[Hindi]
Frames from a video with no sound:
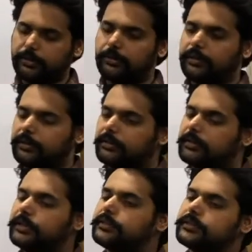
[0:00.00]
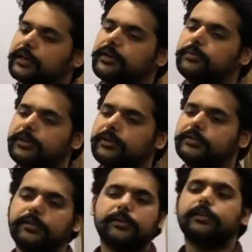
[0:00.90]
और एक नए स्टैंड पर
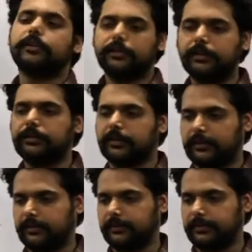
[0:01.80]
डिसीजन लेते हैं